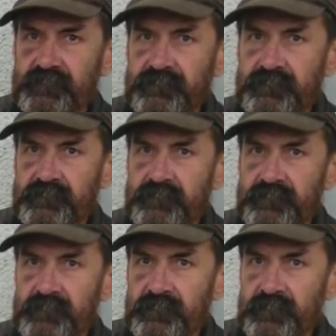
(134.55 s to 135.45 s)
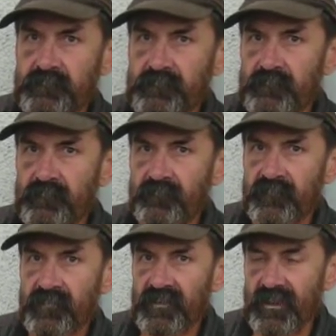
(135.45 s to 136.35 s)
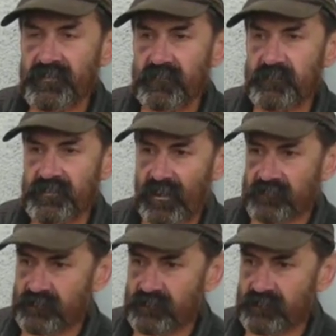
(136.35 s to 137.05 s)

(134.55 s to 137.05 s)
Aha. Także No to tak. dobra,